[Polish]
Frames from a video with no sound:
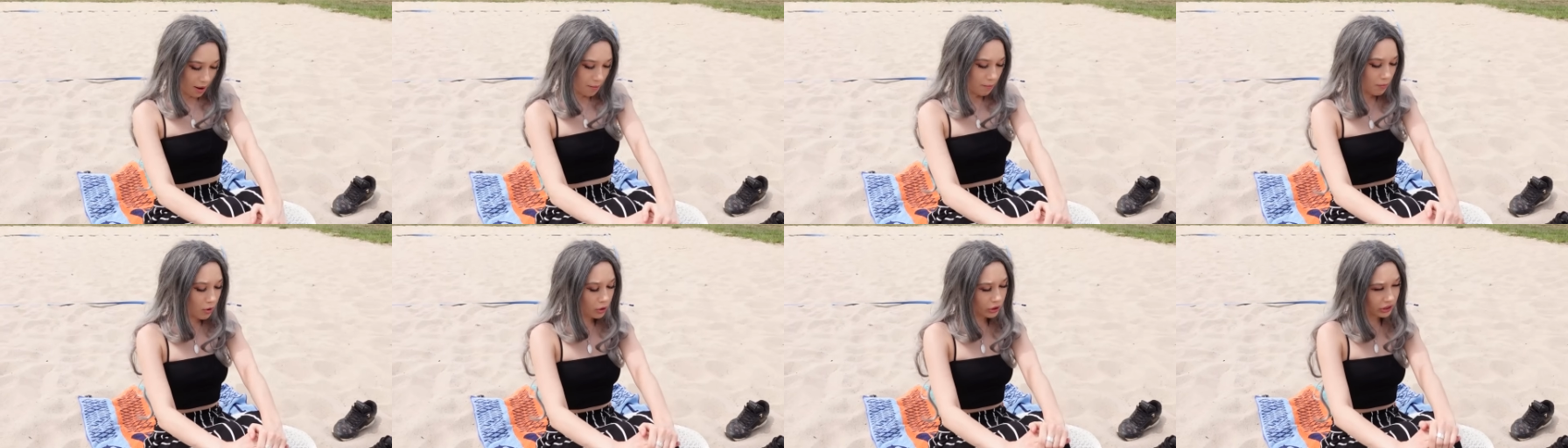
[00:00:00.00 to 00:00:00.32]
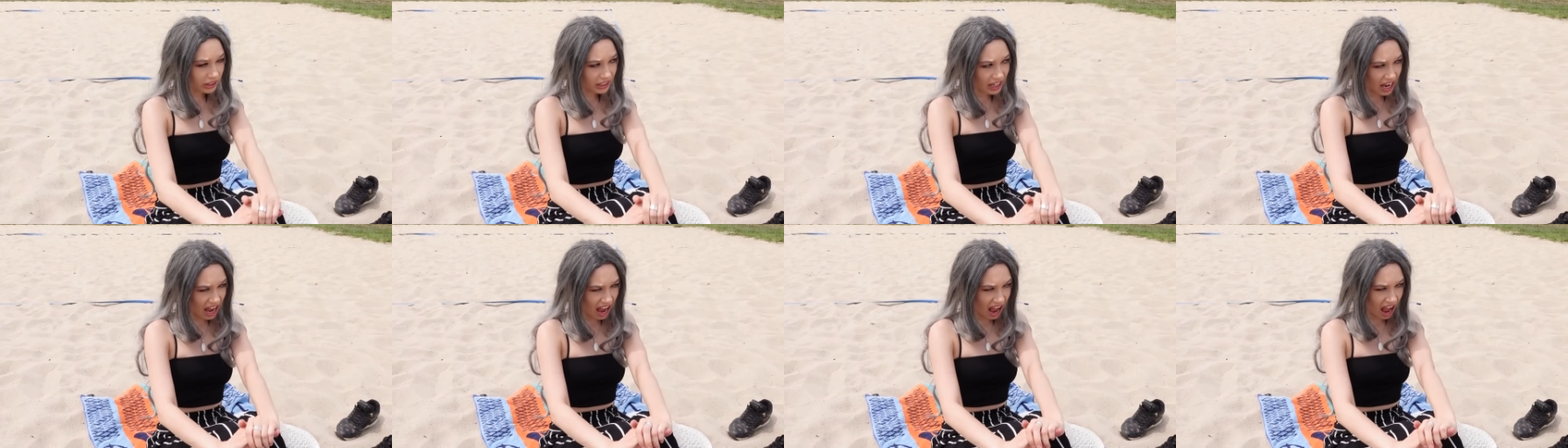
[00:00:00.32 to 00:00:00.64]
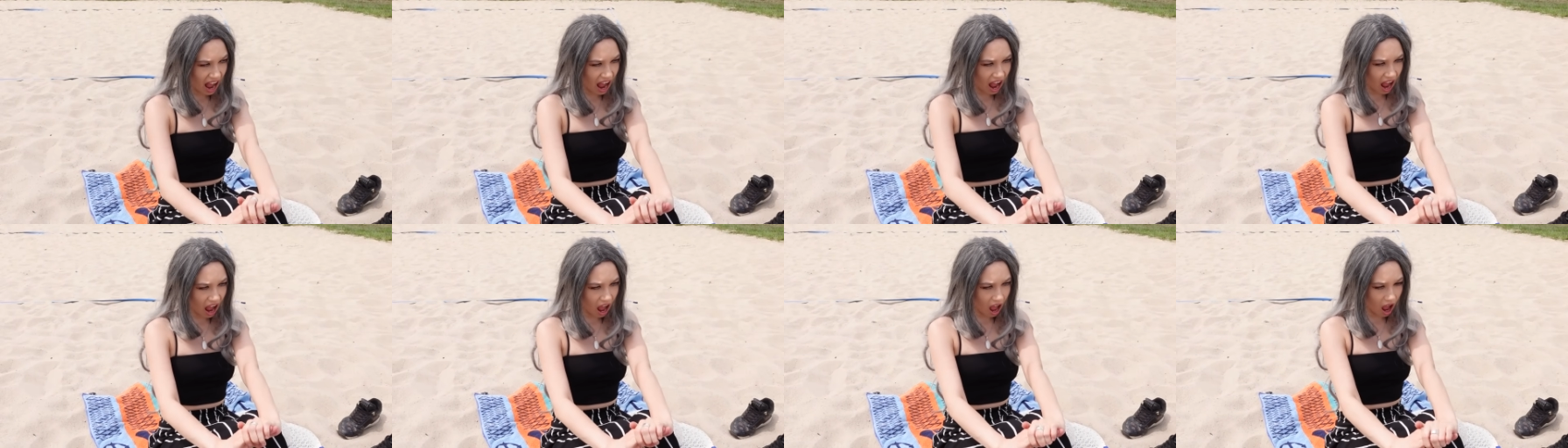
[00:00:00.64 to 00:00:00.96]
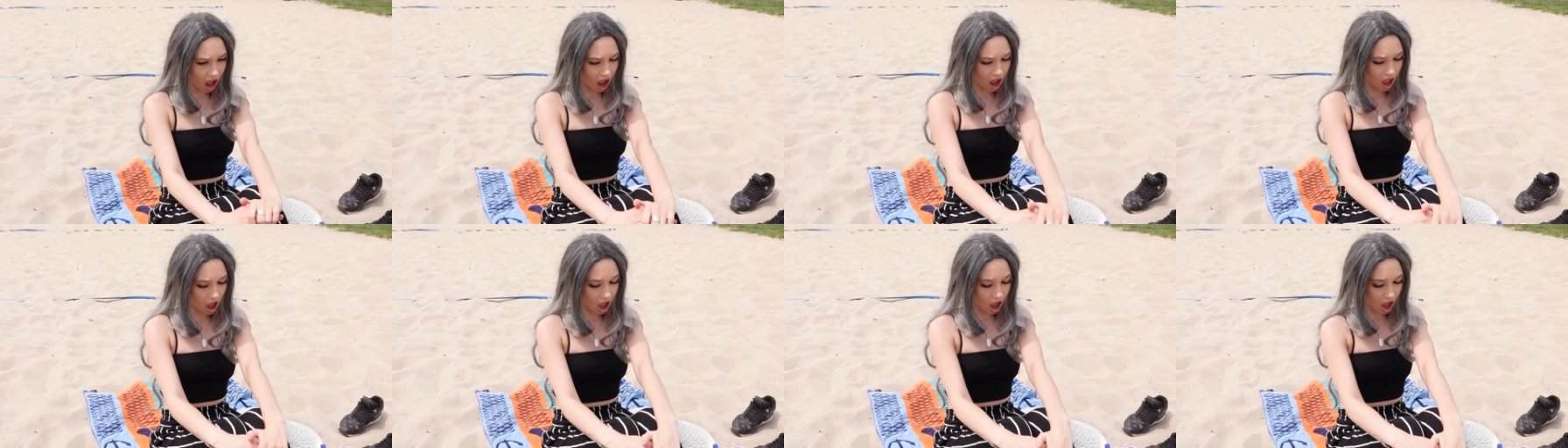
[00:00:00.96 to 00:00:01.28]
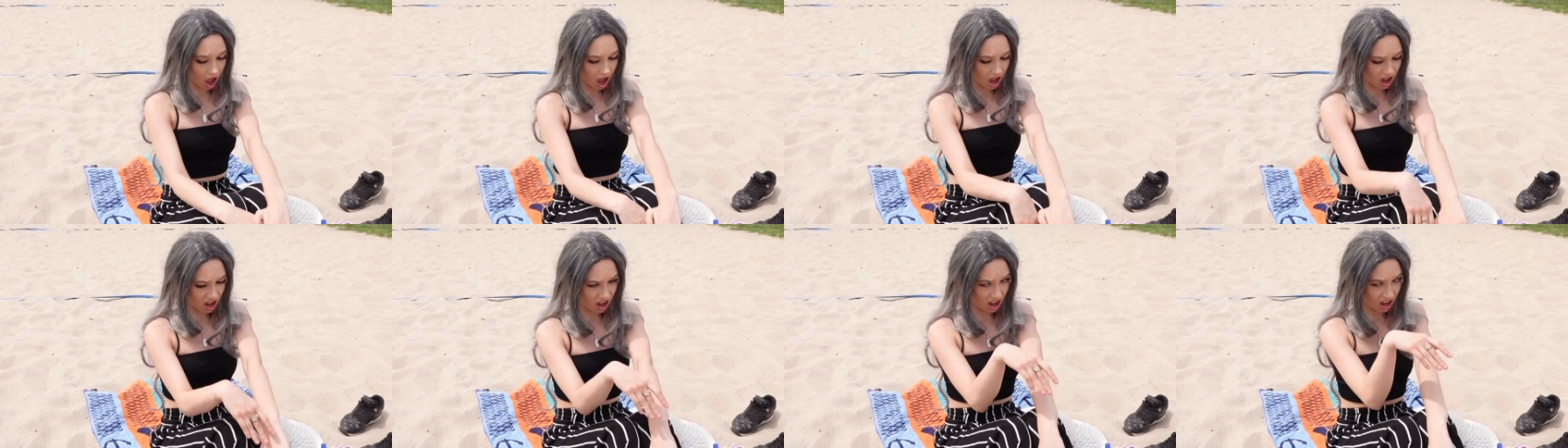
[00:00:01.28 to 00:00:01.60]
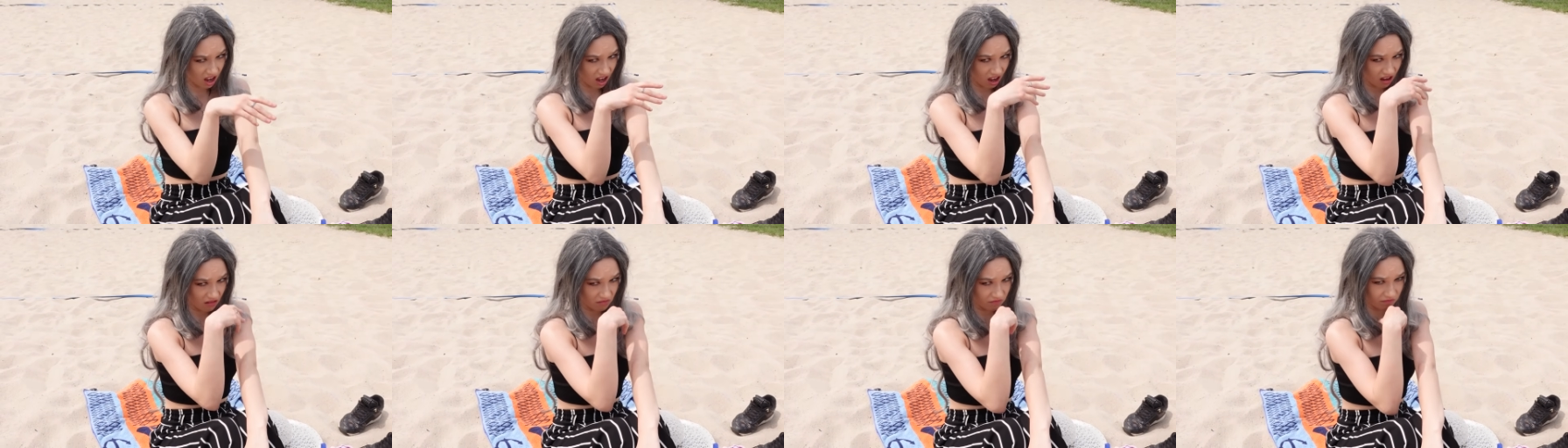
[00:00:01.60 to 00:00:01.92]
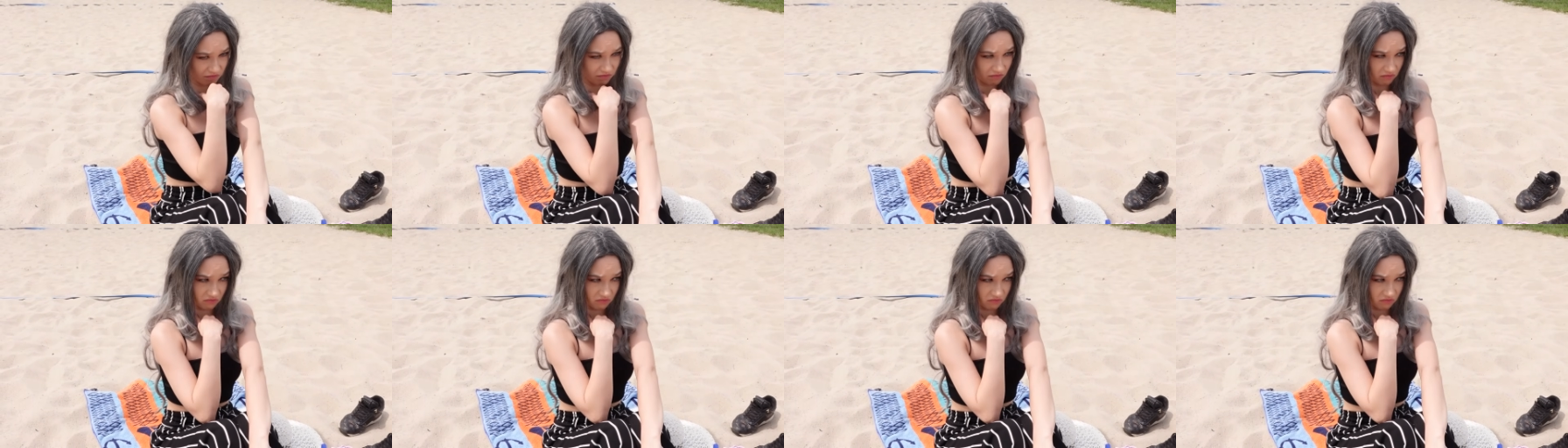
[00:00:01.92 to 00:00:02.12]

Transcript: Bo ja... E,